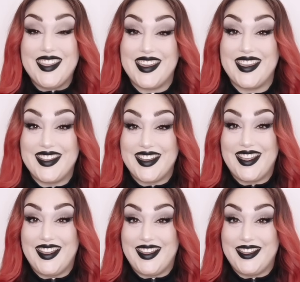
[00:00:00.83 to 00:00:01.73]
¿Quién
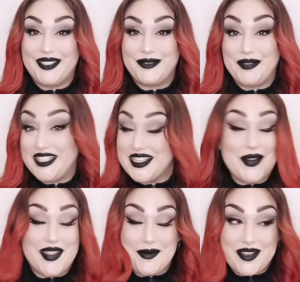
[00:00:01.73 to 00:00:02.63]
ah, me
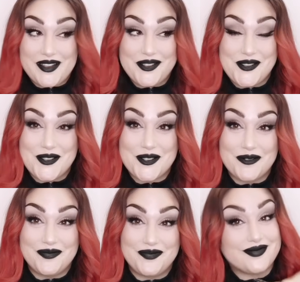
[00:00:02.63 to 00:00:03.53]
echaba de menos.